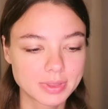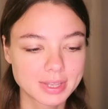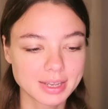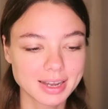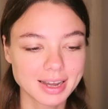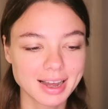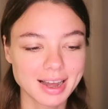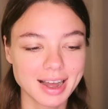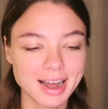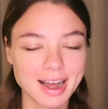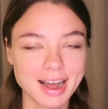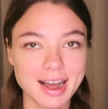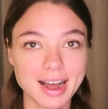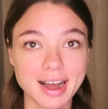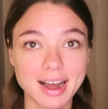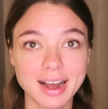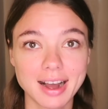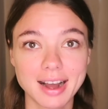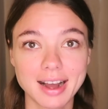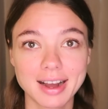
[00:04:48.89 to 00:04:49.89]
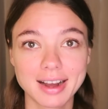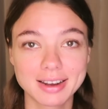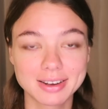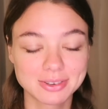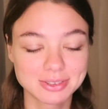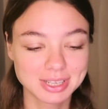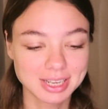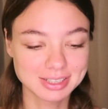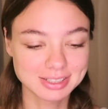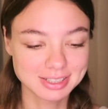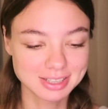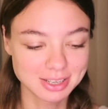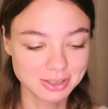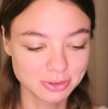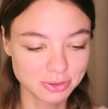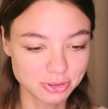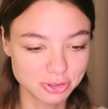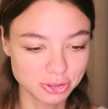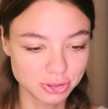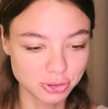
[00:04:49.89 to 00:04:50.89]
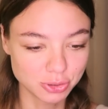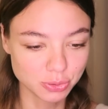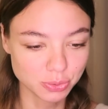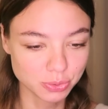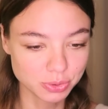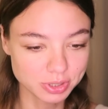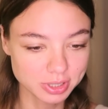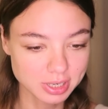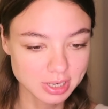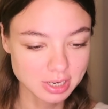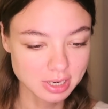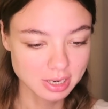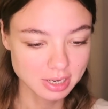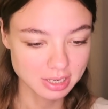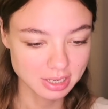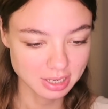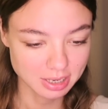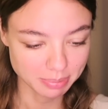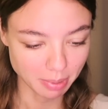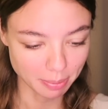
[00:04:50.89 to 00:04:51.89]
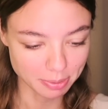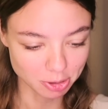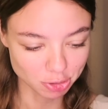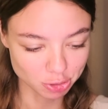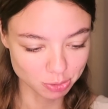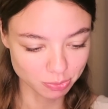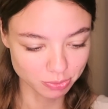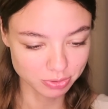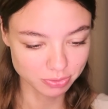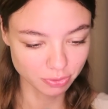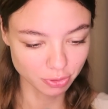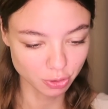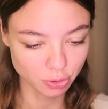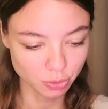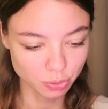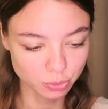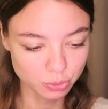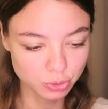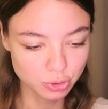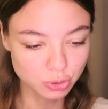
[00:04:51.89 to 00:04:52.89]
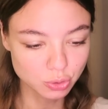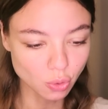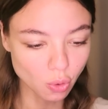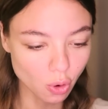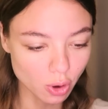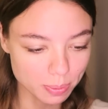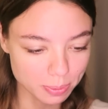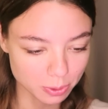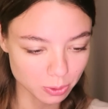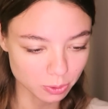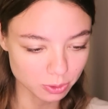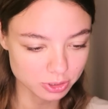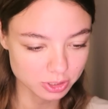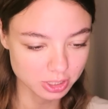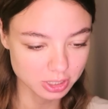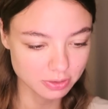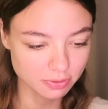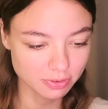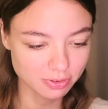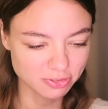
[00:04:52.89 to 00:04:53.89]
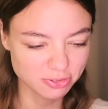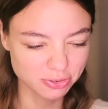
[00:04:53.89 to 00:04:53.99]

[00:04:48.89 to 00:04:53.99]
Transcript: Так, у нас следующий тур. Я по-прежнему в своей крутой просто... Не...